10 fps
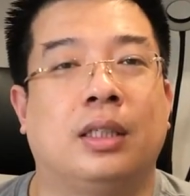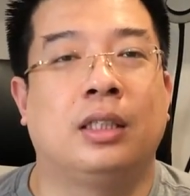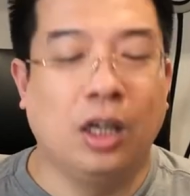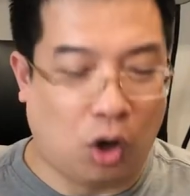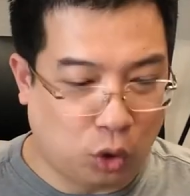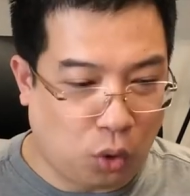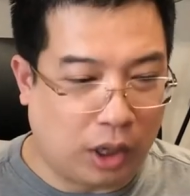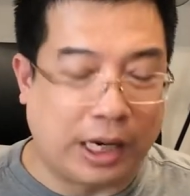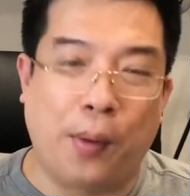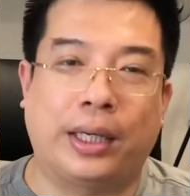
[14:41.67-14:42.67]
nhưng hỏi tôi là
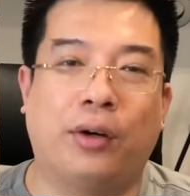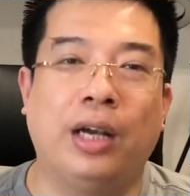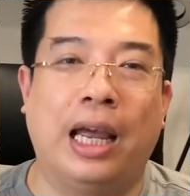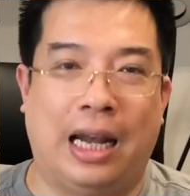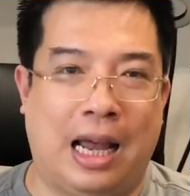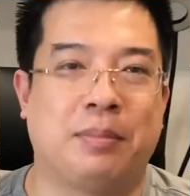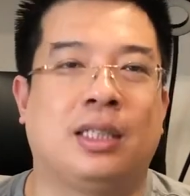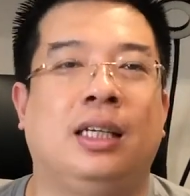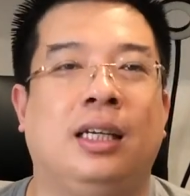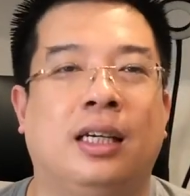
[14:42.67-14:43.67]
kế hoạch đó để làm
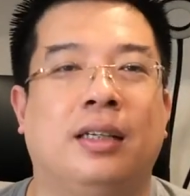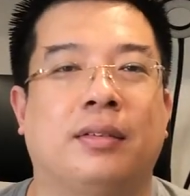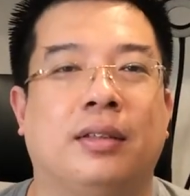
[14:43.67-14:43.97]
gì ấy,